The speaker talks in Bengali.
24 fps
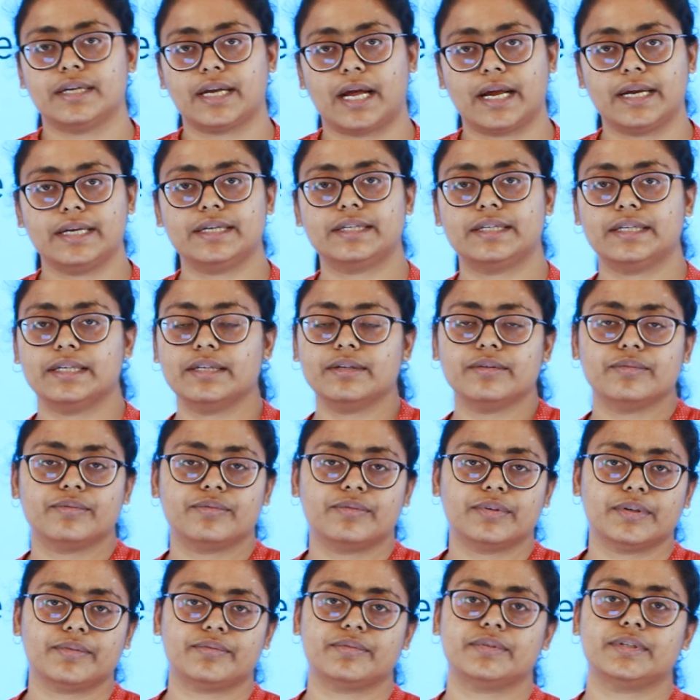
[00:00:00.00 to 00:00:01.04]
নাইনটিন
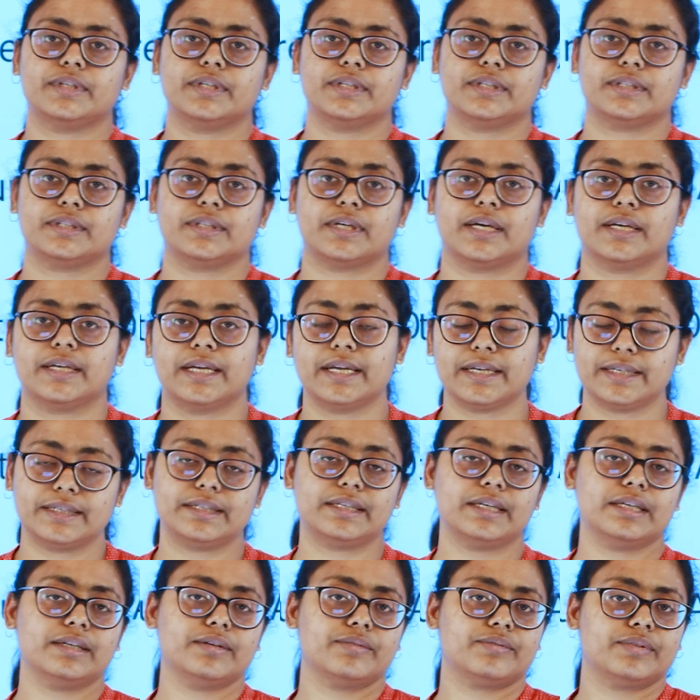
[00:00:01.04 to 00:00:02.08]
ফিফটি
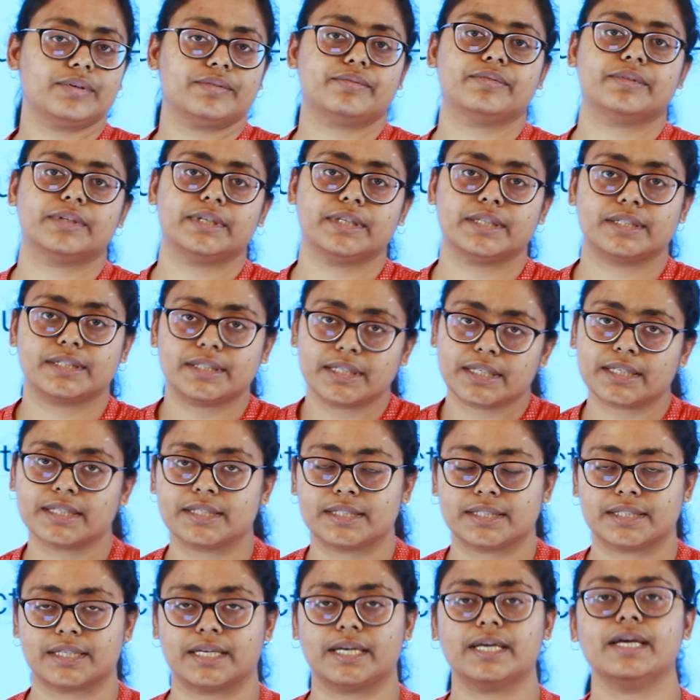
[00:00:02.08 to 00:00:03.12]
এইটিন ফিফটি
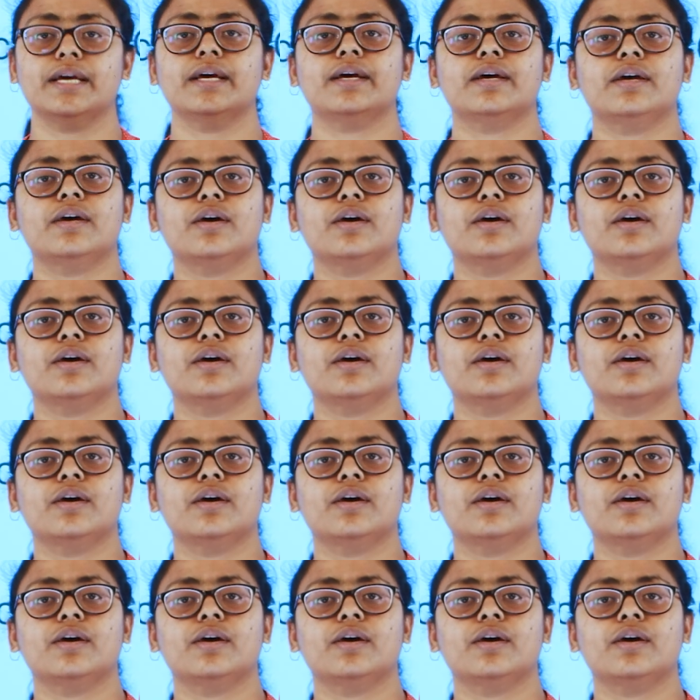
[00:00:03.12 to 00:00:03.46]
সিক্সে